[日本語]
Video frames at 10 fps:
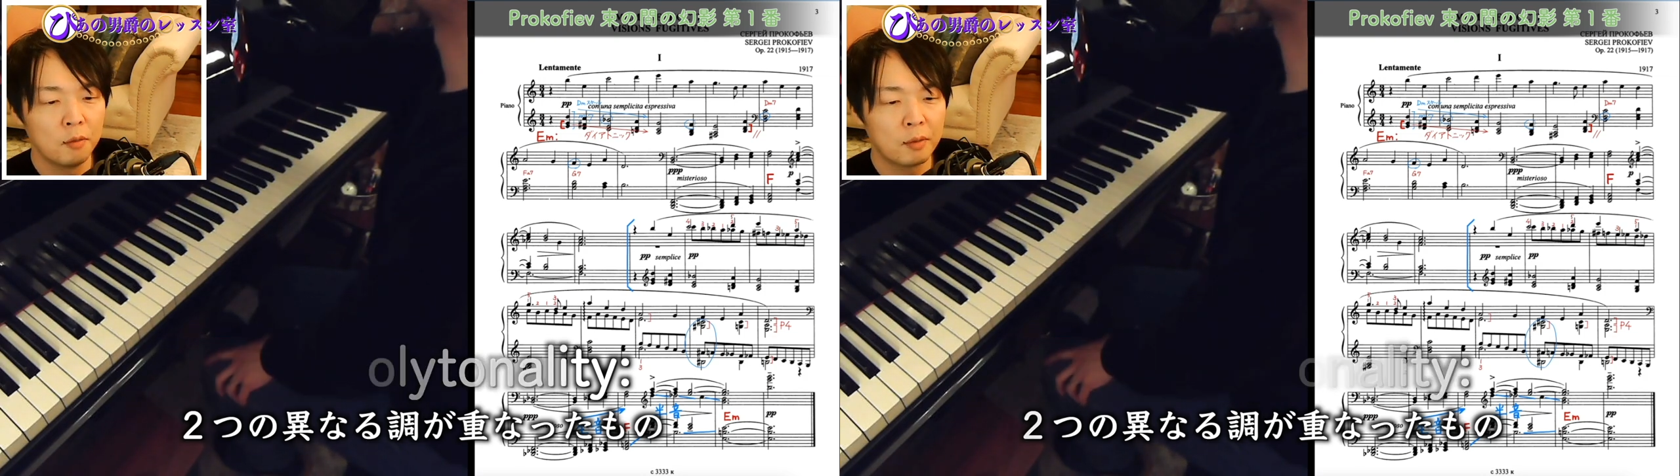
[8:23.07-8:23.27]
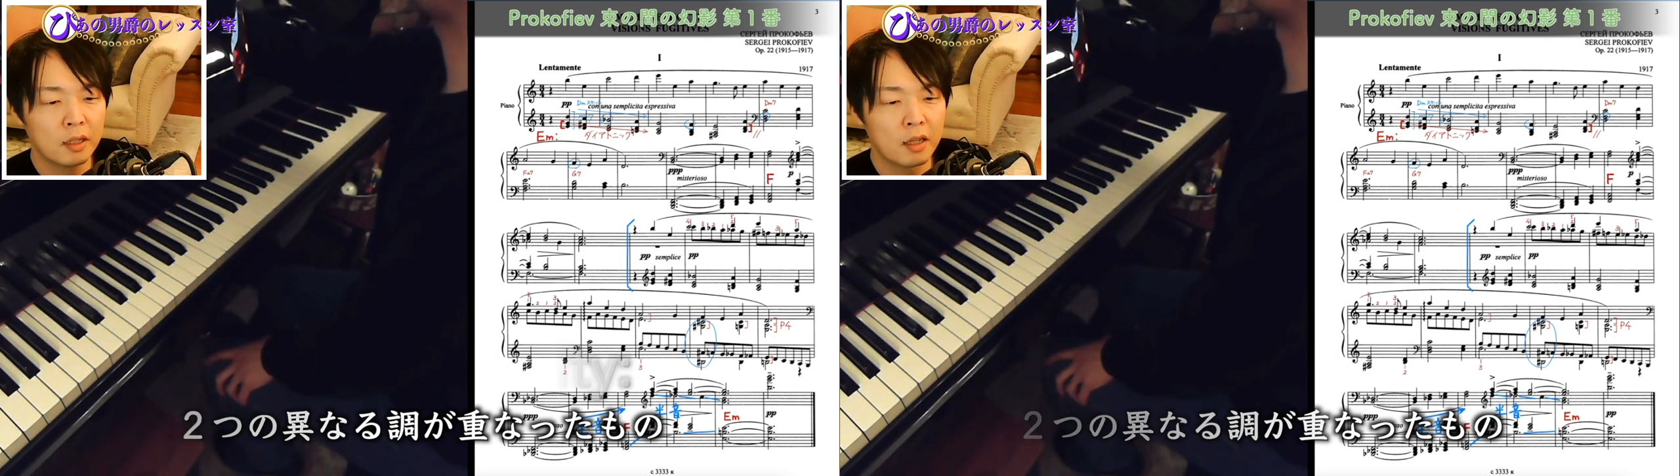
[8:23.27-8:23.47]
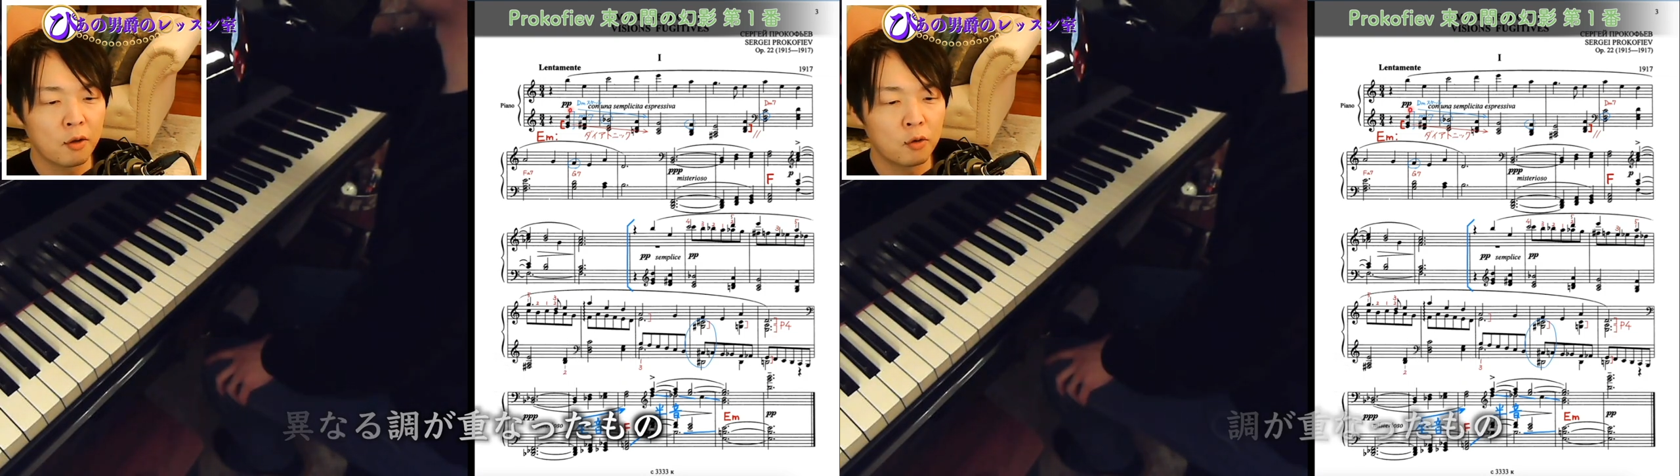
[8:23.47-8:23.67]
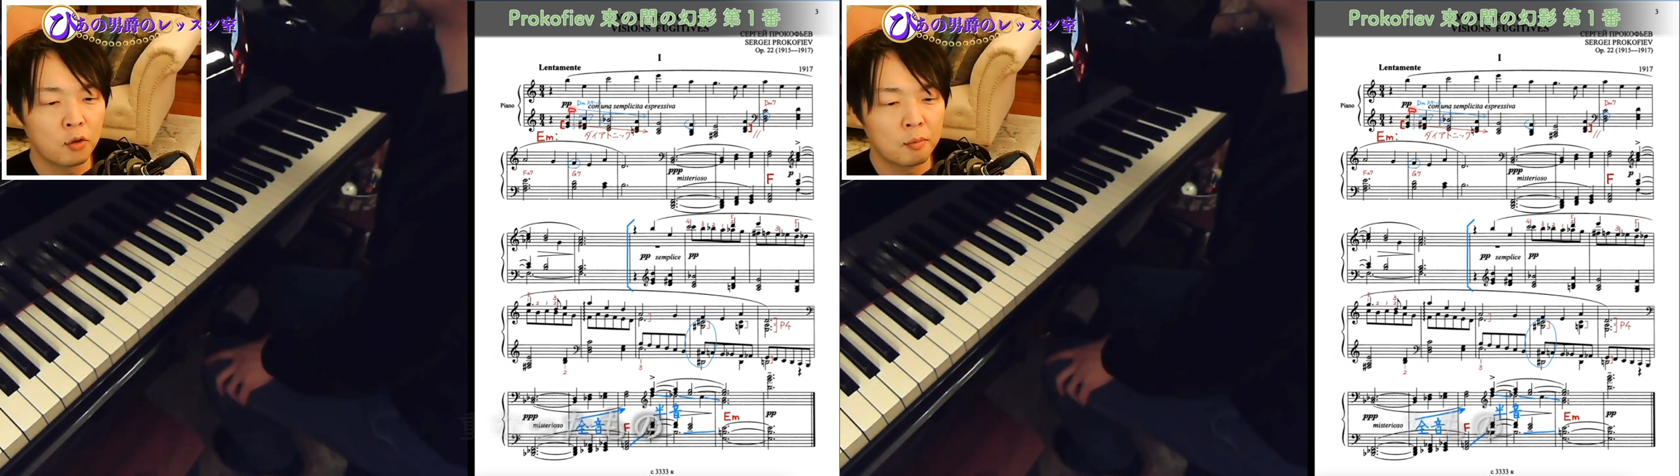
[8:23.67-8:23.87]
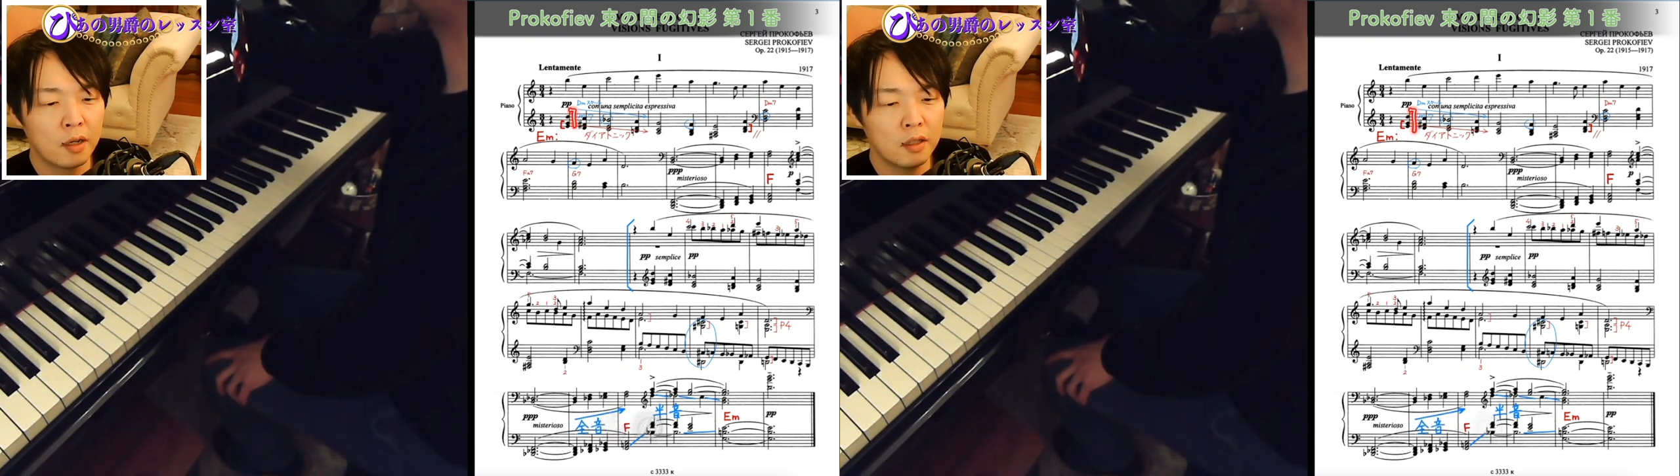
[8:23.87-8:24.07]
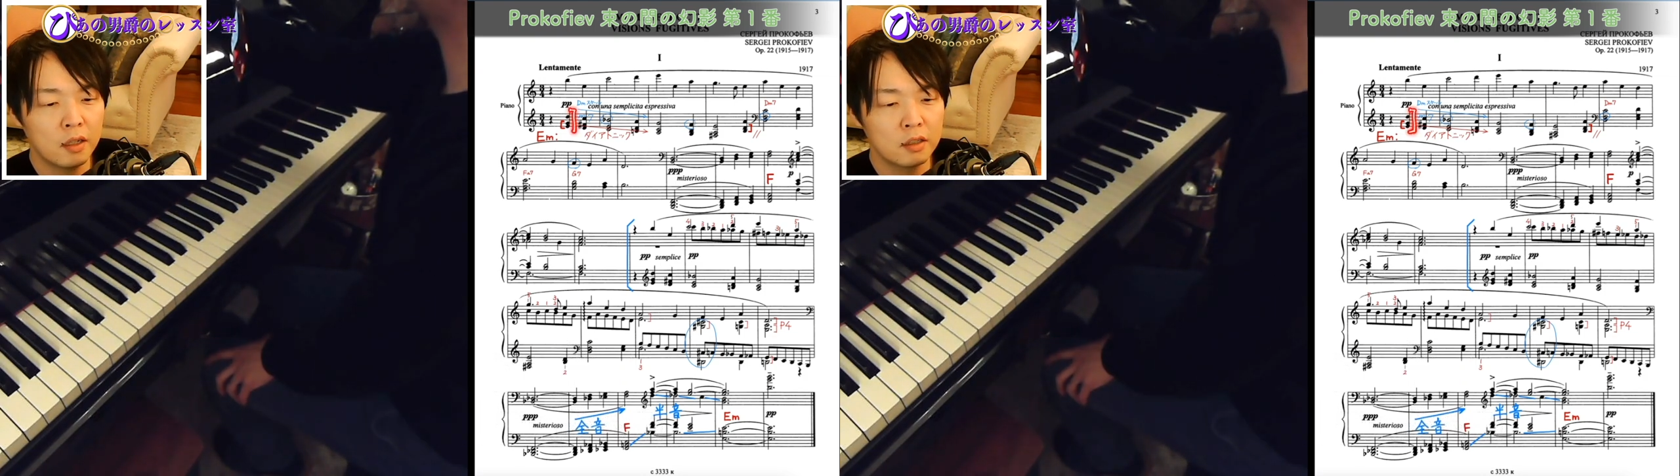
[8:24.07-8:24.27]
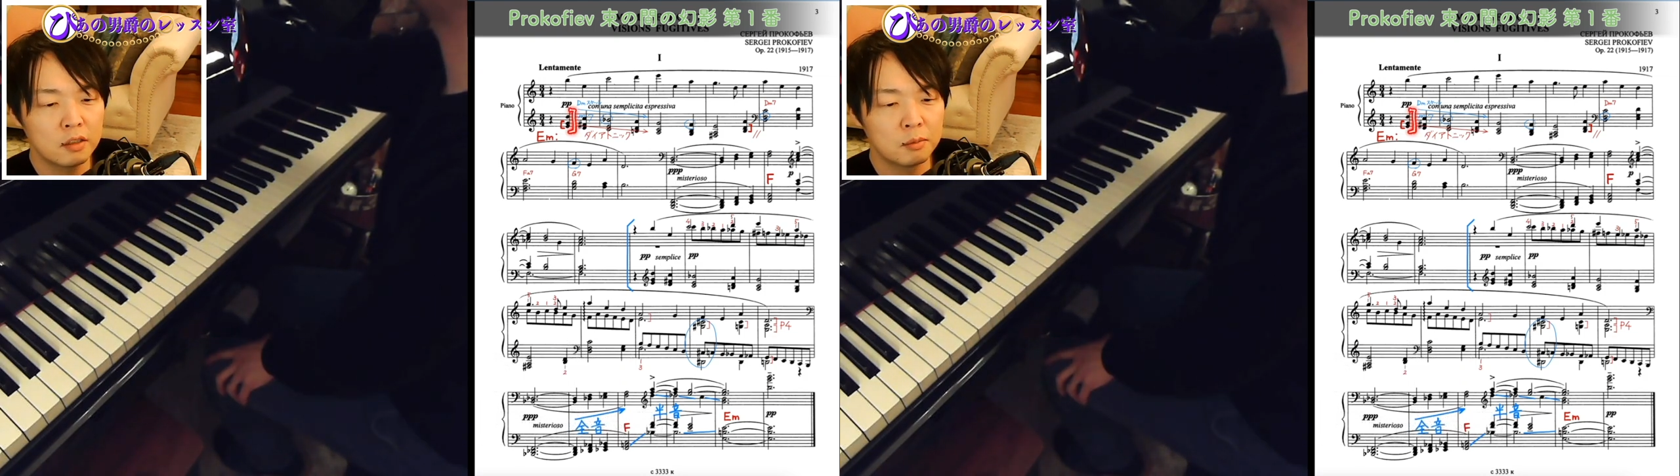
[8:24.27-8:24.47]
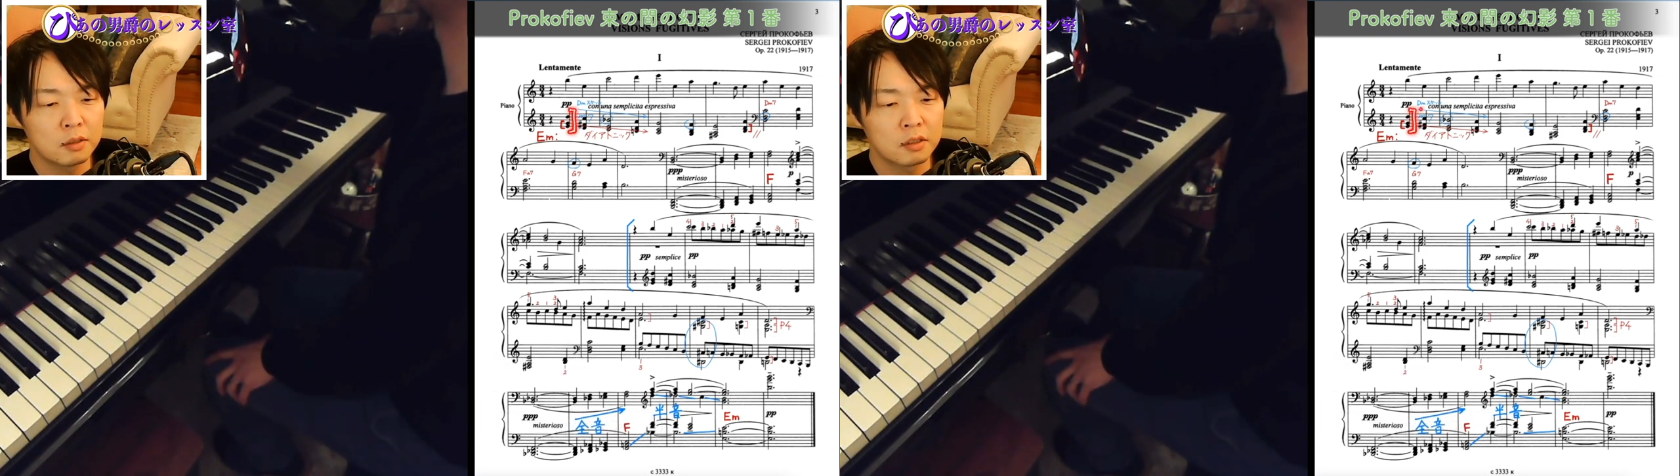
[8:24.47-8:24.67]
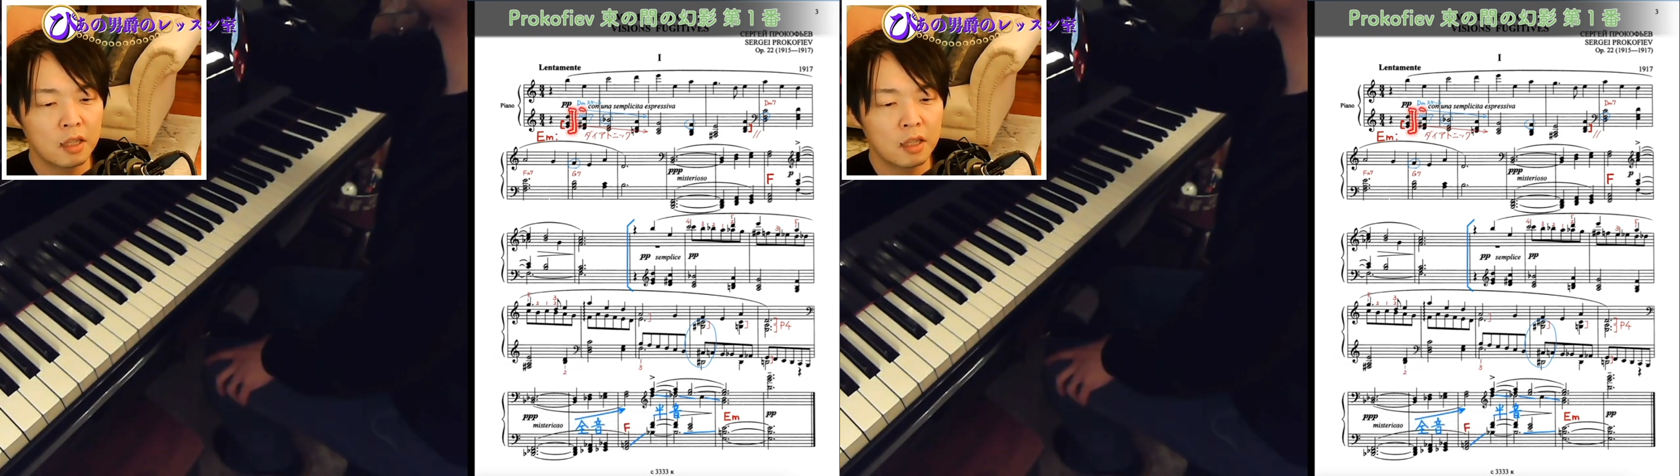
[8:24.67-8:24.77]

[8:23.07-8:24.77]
まあ、ただ、このマイナーセブンス